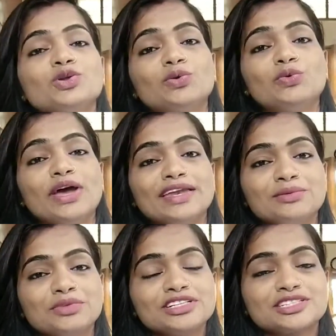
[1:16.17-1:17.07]
तो वो
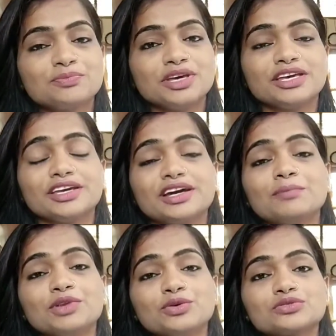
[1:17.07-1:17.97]
एनिमल्स भी
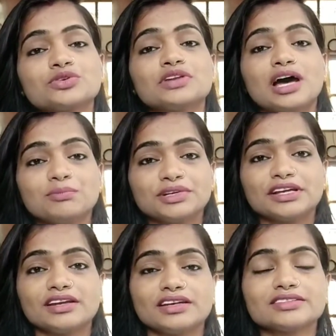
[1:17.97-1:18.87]
हमने उसको नाम
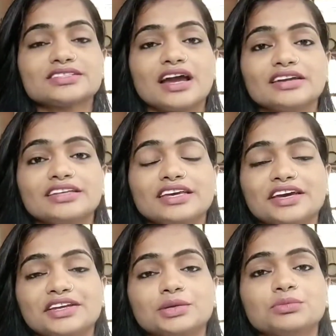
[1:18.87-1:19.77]
बताना स्टार्ट
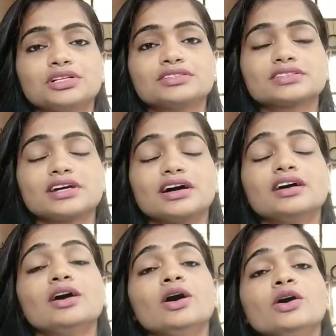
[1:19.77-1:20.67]
किया एनिमल्स का
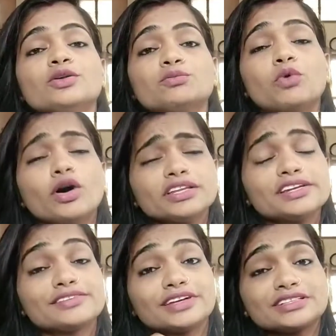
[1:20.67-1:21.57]
बहुत
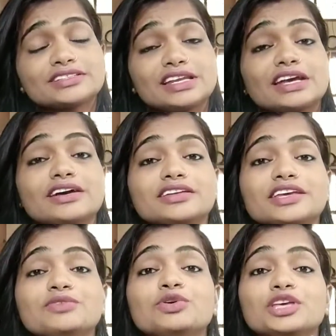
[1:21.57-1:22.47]
इंटरेस्ट लेकर
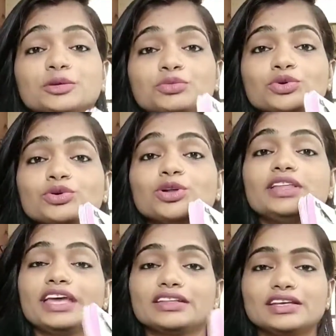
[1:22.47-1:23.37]
के वो ये बुक को
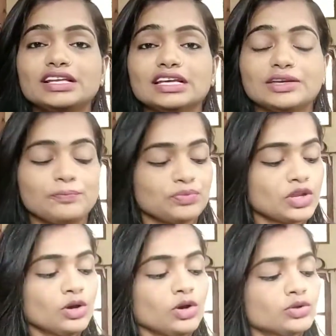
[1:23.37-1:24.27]
देखने लगी
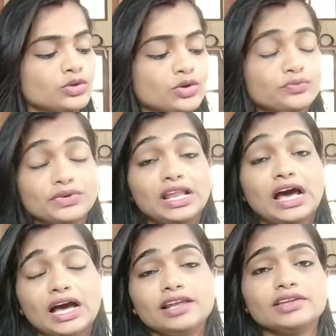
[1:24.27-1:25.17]
तो
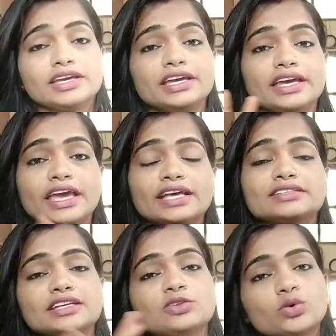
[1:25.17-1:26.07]
फिलहाल ये
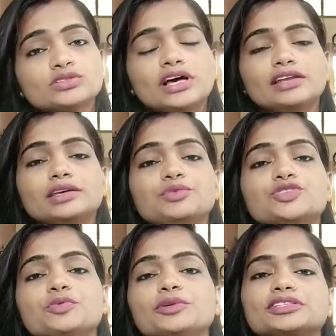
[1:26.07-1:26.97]
एक से दो साल के
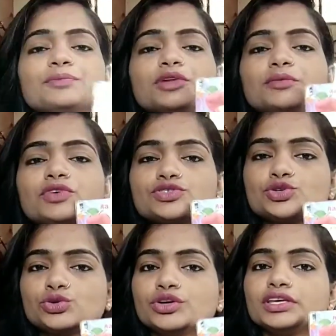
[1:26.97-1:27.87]
बीच में बस हमने
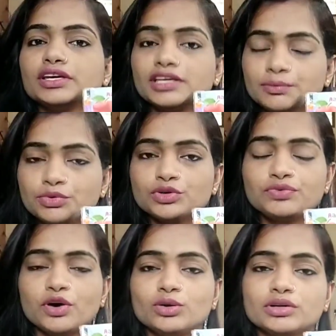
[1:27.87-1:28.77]
वंशु को यही बुक
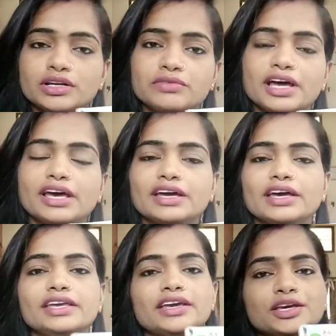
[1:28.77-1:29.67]
फॉलो करवाया
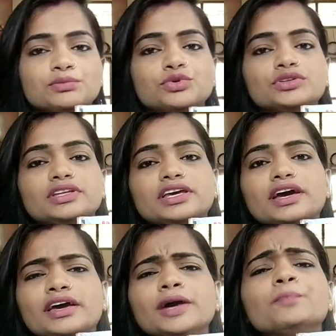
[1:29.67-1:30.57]
है यही बुक
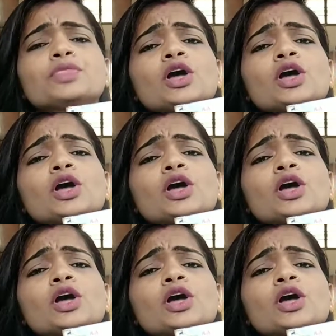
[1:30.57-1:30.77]
दिया है